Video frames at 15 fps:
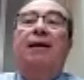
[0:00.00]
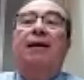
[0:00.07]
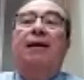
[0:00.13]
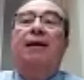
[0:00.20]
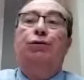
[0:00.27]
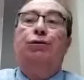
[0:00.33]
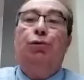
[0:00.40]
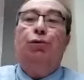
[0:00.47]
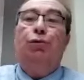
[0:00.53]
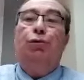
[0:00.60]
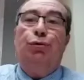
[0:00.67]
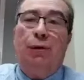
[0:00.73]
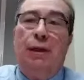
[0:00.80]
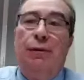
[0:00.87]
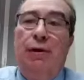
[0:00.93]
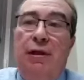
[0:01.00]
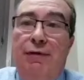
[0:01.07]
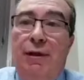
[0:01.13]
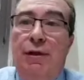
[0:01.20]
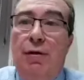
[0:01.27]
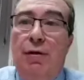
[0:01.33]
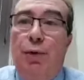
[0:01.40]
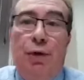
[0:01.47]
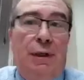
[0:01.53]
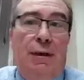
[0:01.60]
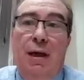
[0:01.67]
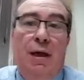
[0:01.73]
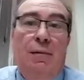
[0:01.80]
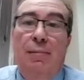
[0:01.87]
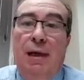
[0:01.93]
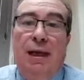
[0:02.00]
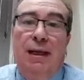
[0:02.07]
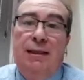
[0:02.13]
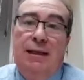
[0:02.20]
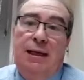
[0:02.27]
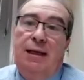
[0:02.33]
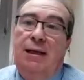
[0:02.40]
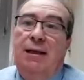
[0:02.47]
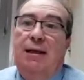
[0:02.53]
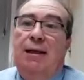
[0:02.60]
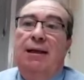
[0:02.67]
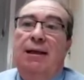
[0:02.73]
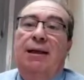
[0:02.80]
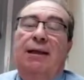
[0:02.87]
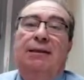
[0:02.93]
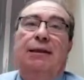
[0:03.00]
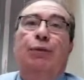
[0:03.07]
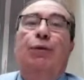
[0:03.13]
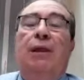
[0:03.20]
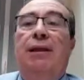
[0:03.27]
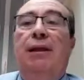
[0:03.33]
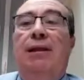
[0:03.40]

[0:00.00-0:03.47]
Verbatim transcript: reestructurado el edificio porque ya la antigüedad